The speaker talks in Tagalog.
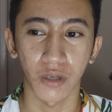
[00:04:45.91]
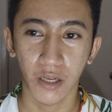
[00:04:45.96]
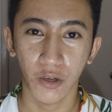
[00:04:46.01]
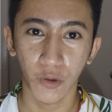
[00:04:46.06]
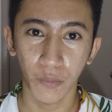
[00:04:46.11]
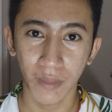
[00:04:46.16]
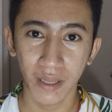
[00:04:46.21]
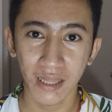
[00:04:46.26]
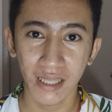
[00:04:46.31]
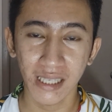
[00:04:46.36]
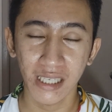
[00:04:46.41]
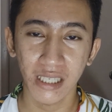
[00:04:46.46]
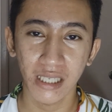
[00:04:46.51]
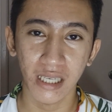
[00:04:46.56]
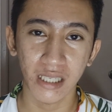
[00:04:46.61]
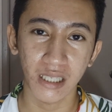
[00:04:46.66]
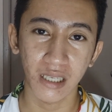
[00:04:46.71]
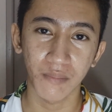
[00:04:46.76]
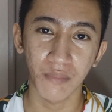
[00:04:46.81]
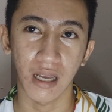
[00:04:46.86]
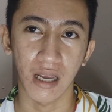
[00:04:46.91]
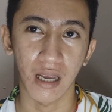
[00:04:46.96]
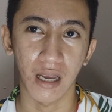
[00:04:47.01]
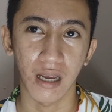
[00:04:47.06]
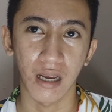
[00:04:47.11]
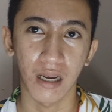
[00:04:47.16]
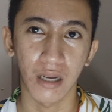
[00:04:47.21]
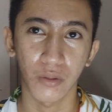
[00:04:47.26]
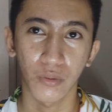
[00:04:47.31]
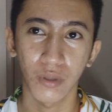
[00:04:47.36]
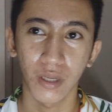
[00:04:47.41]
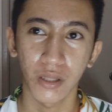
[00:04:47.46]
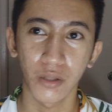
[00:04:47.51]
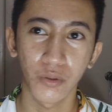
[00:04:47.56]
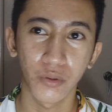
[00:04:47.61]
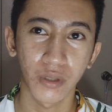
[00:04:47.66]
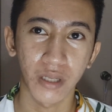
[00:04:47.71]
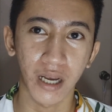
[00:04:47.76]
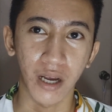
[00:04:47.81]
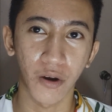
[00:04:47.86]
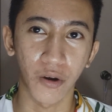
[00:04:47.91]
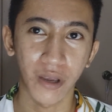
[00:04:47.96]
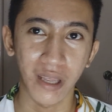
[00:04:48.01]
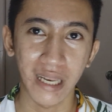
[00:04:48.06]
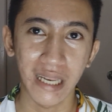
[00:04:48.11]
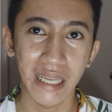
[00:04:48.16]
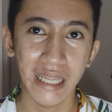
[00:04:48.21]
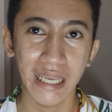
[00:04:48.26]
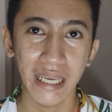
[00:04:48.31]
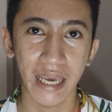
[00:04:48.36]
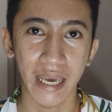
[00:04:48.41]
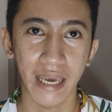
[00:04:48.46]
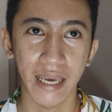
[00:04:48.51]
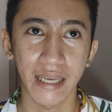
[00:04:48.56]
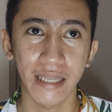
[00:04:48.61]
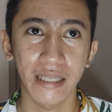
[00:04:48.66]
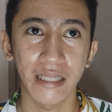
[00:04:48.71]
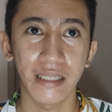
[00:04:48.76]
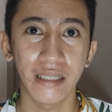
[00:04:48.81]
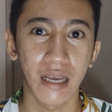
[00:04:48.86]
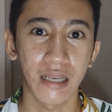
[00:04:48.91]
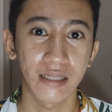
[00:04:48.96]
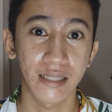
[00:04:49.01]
Recommended siya sa, sa tulad ko na oily and